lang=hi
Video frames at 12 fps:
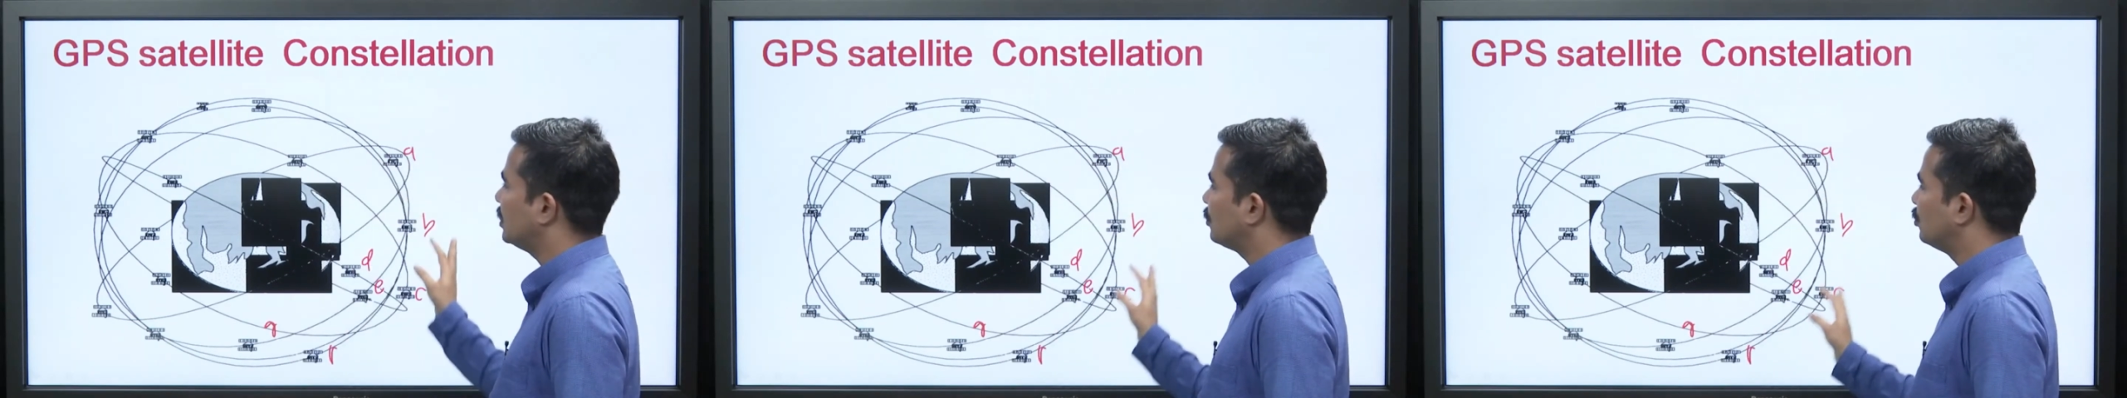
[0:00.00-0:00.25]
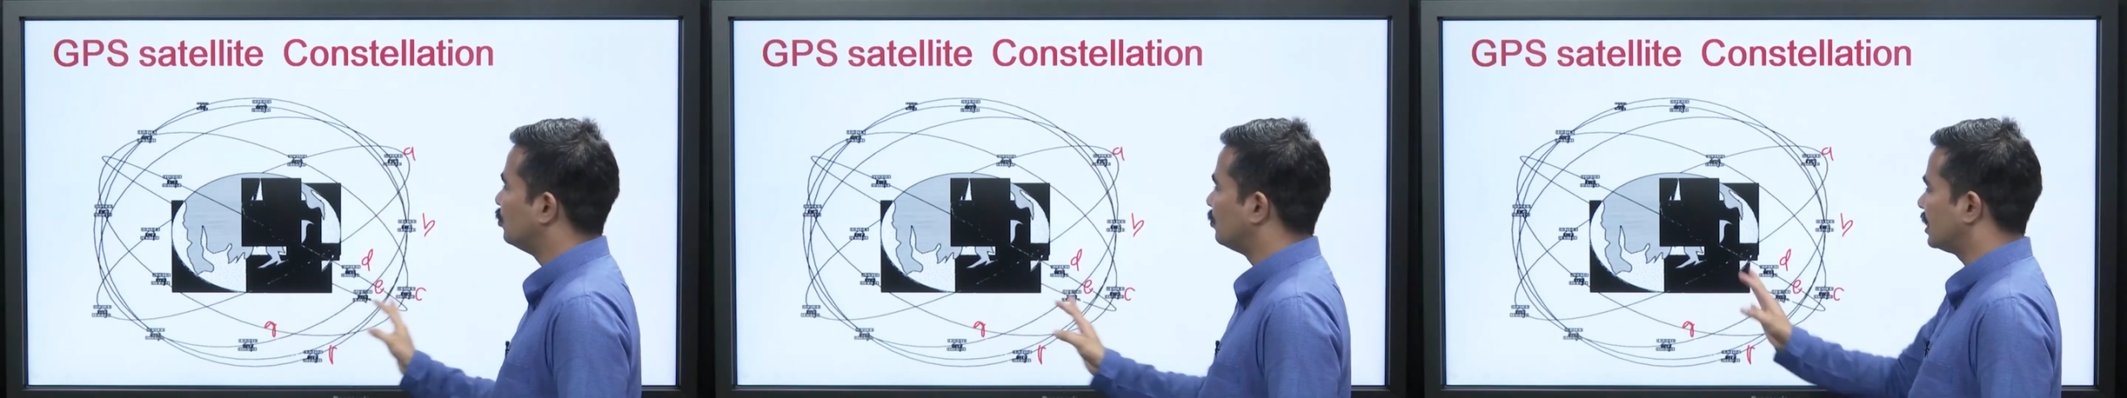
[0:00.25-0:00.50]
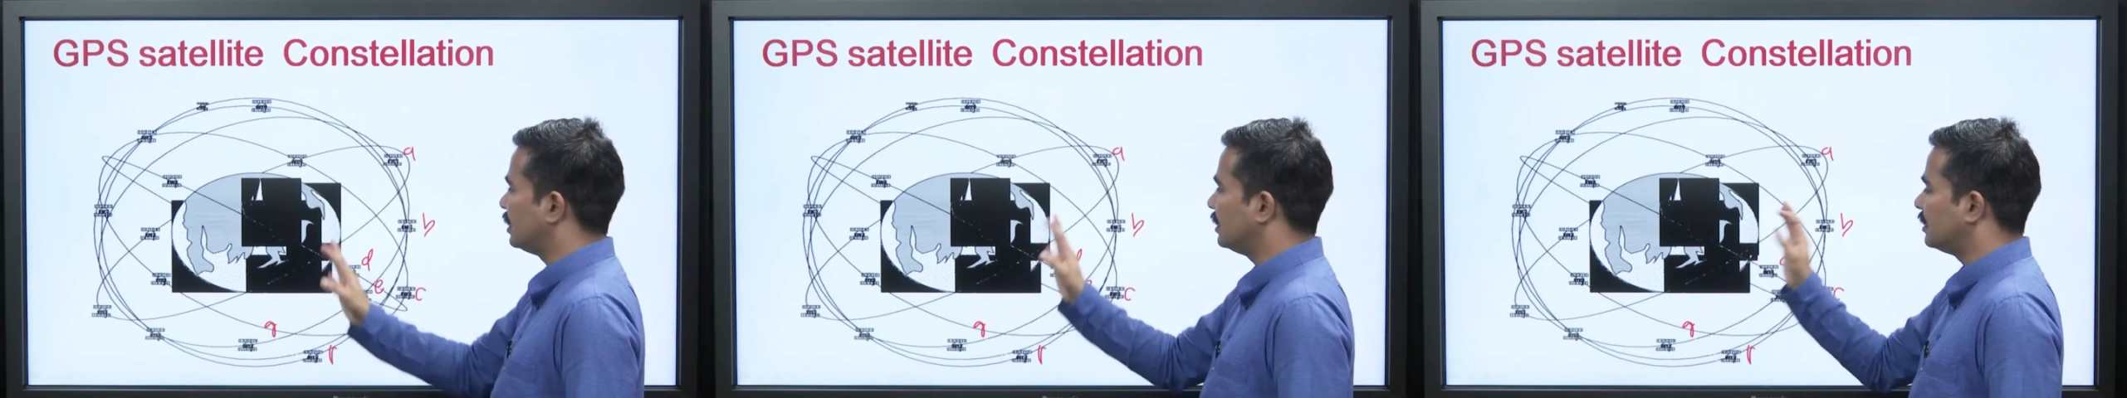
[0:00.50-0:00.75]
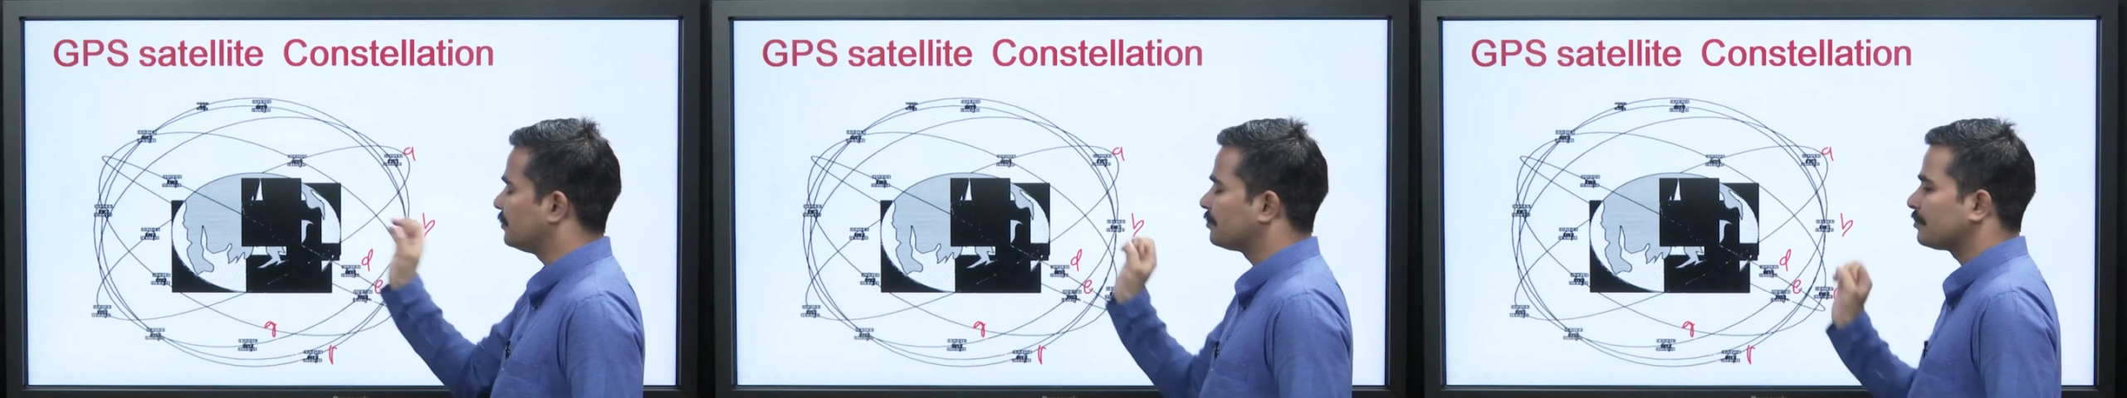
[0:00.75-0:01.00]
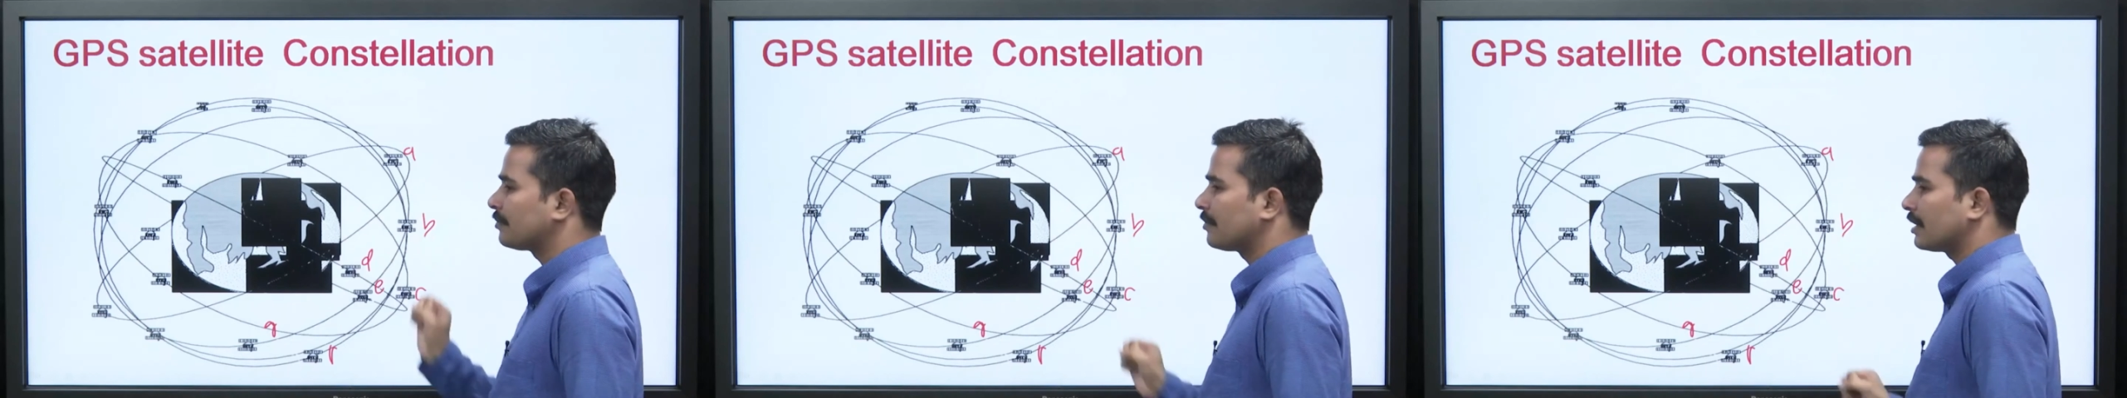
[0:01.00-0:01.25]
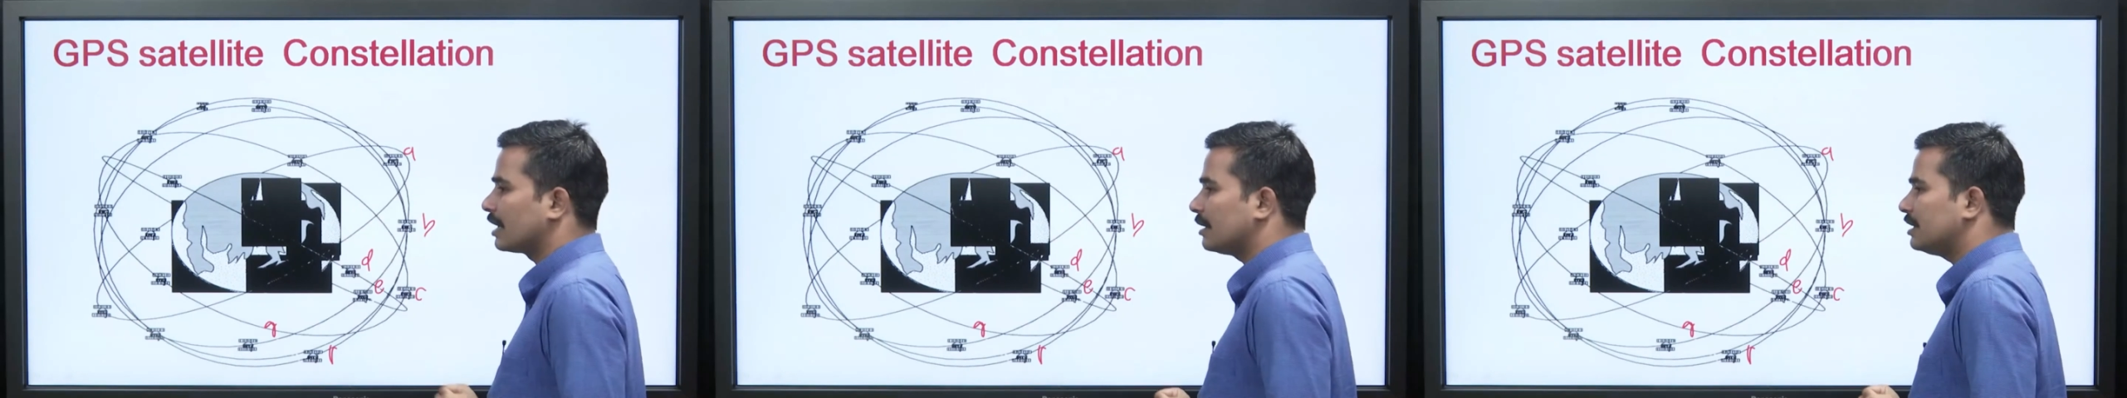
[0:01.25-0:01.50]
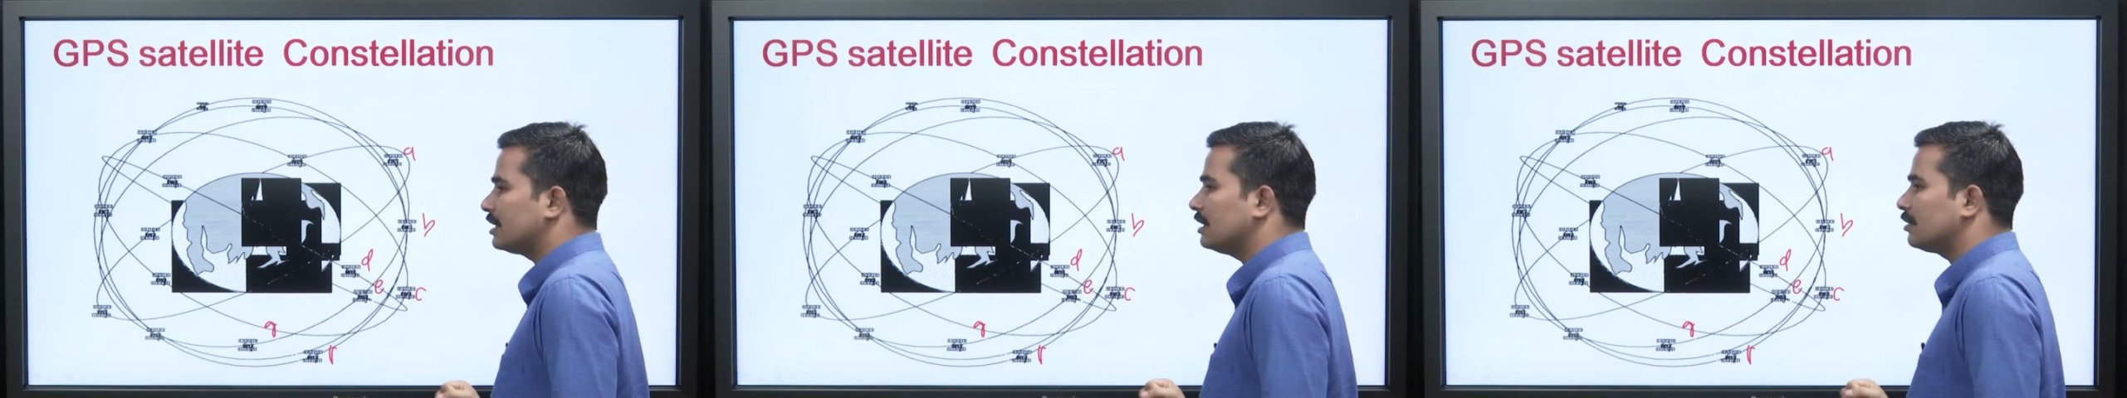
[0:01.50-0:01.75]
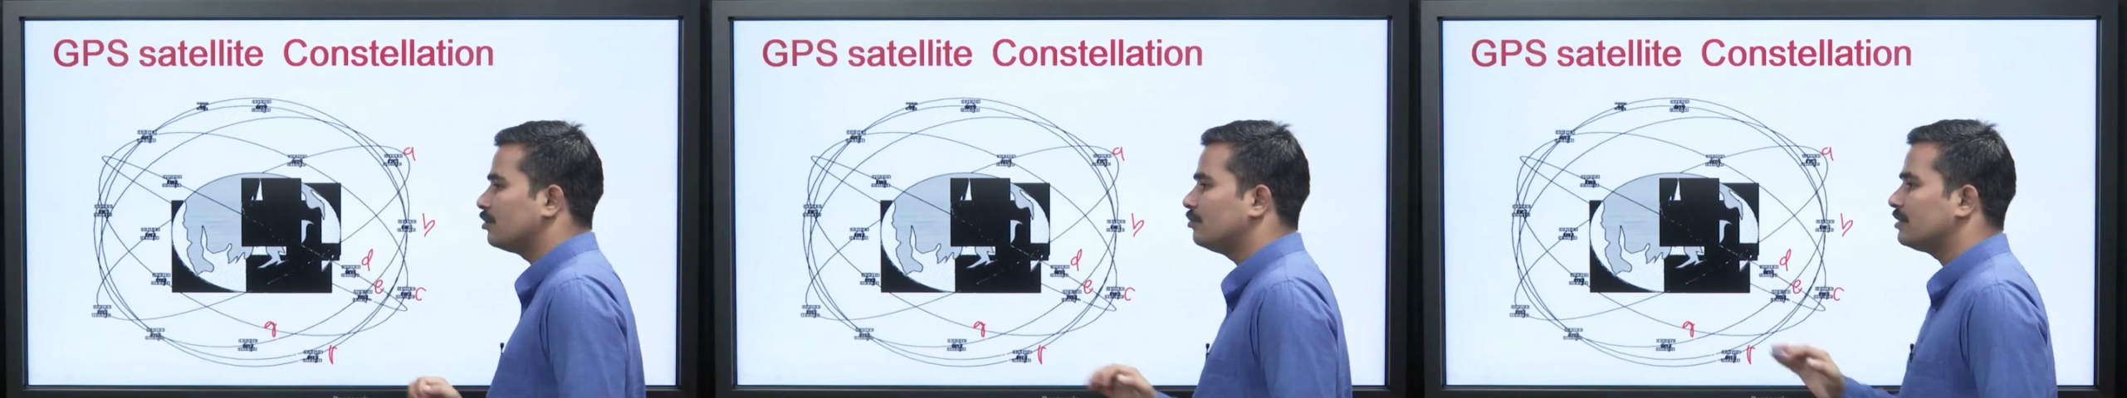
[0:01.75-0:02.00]
में घूम रही हैं अब
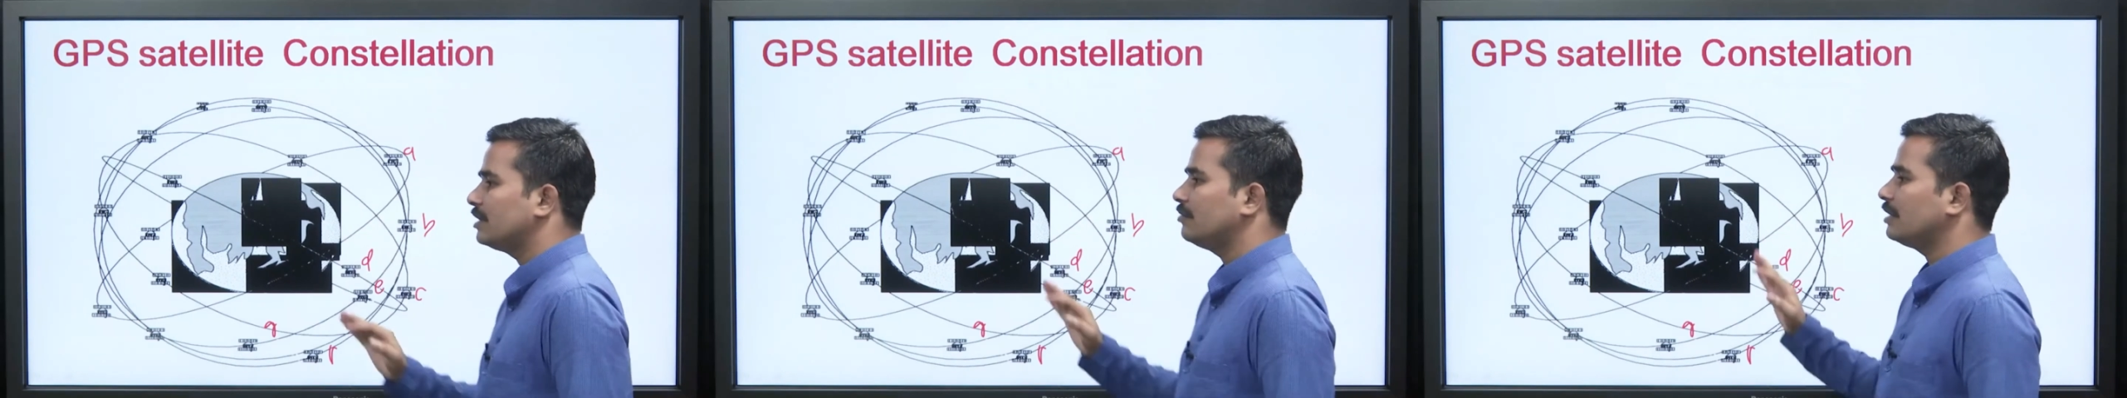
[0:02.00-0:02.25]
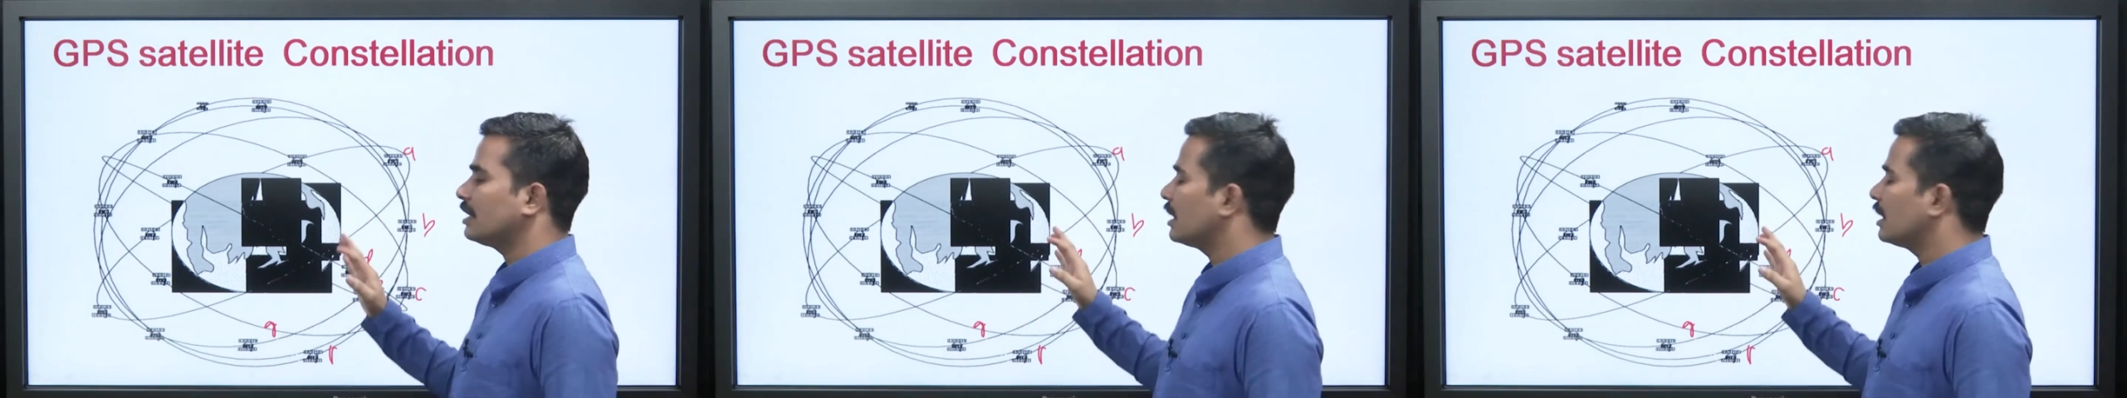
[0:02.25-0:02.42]
देखिए घूमते हुए